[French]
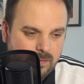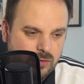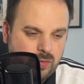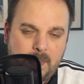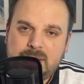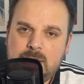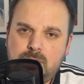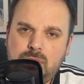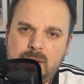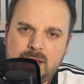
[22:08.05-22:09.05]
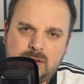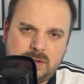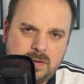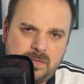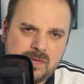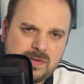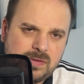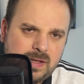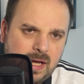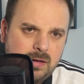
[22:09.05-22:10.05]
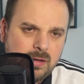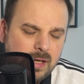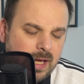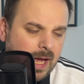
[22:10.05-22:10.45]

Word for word: Enfin, je vois pas qui pourrait être en défense centrale